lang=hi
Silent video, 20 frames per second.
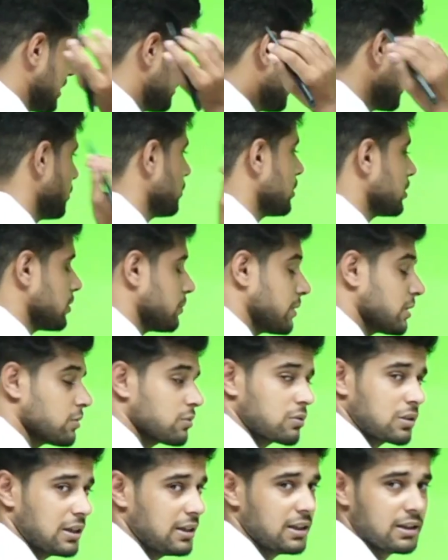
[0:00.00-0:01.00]
पढ़ोगे तो फिर
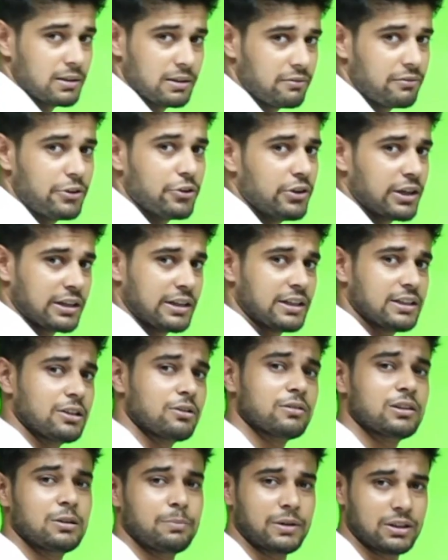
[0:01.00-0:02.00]
उसके लिए ये वीडियो देखने की जरूरत
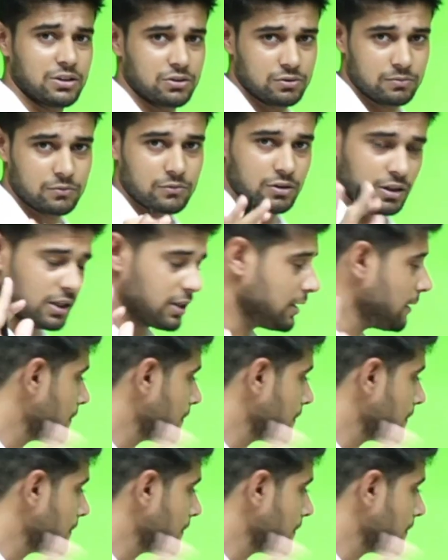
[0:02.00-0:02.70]
नहीं पड़ती तुमको ठीक है